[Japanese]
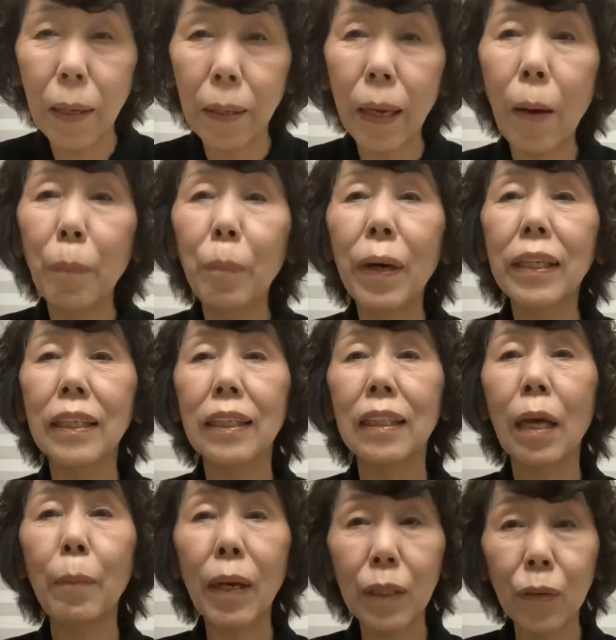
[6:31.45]
やっぱり
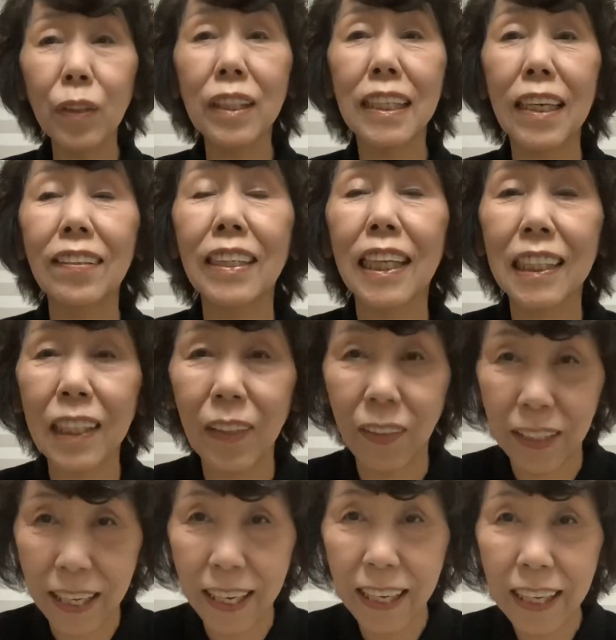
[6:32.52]
手間取っちゃうんですよ
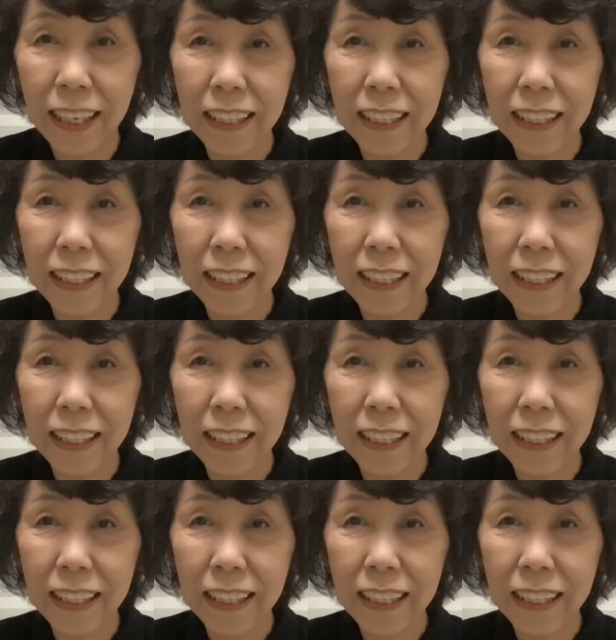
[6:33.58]
ね。